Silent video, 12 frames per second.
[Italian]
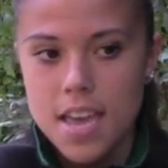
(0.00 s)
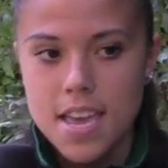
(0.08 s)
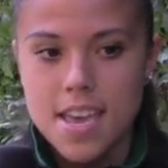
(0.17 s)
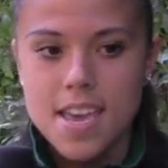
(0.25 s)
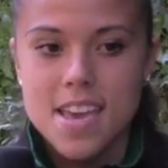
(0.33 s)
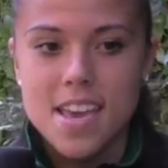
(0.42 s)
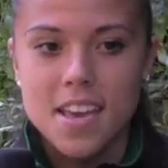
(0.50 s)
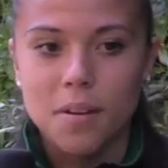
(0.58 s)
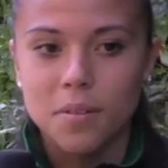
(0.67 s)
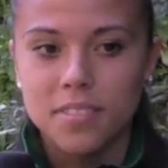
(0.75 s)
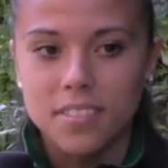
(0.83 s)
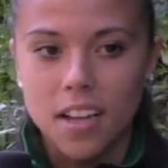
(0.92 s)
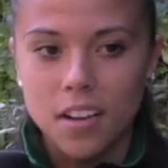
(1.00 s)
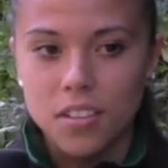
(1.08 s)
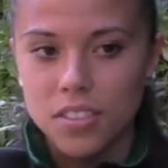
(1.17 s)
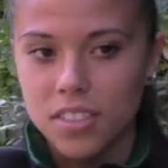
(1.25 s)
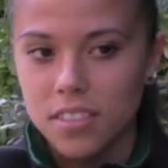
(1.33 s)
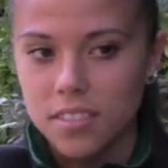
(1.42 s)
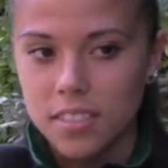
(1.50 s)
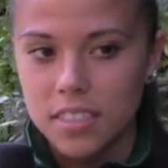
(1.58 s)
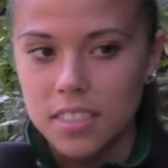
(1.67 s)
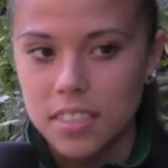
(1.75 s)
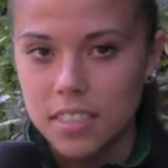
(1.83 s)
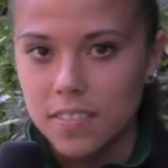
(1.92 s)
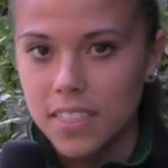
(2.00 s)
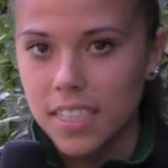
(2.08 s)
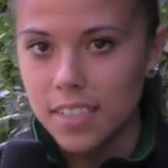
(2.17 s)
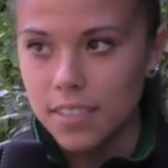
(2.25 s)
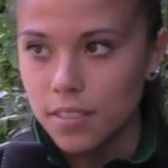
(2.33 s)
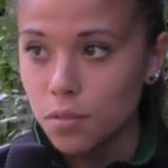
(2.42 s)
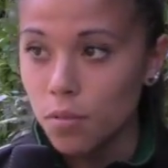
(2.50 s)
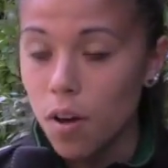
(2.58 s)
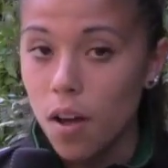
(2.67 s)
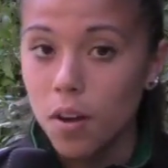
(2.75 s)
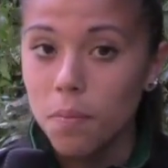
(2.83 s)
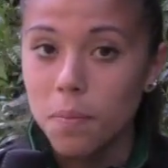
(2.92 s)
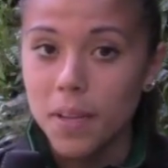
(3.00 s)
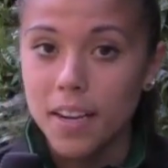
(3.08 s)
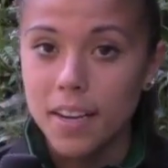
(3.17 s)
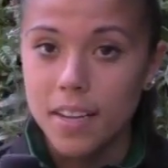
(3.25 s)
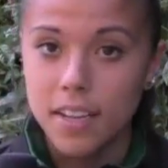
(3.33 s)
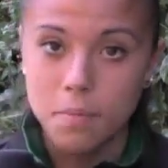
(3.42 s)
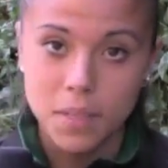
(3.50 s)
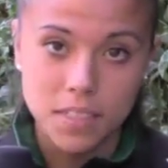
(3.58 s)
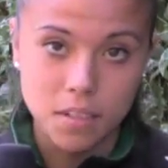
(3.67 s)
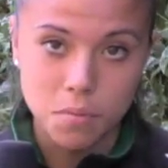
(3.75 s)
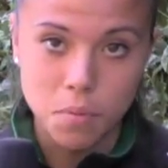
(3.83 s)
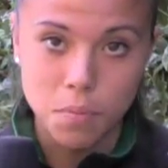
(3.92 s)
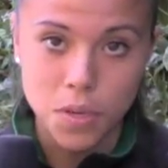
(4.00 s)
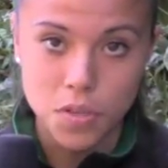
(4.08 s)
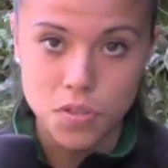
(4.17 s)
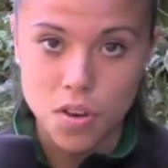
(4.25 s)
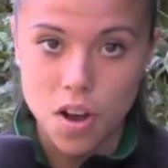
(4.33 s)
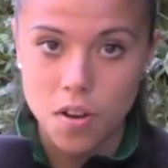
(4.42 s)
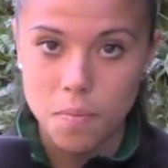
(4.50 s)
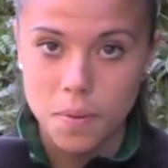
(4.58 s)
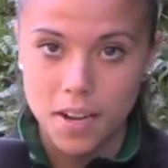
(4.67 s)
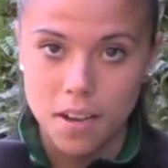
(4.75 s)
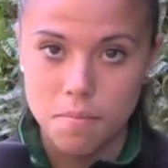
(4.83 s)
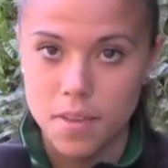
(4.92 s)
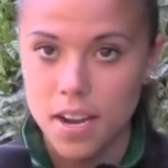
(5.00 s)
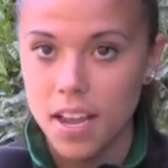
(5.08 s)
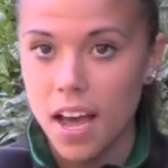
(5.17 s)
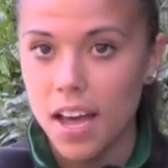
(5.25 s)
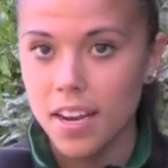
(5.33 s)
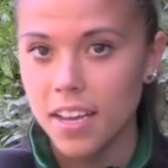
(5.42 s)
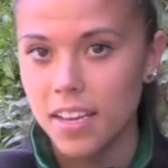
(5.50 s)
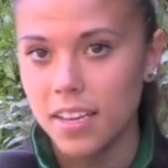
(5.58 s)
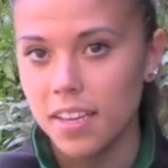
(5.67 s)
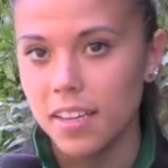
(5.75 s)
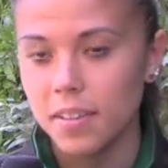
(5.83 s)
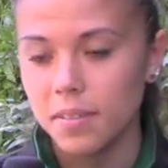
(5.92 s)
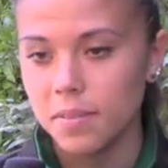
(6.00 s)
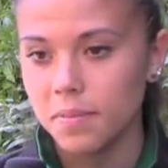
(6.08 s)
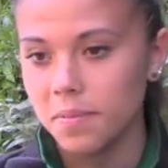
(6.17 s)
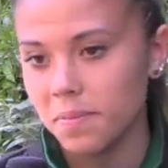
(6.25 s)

e quest'anno ho scelto di, di, venire a Sassuolo per rimettermi un po' in gioco, per cambiare aria e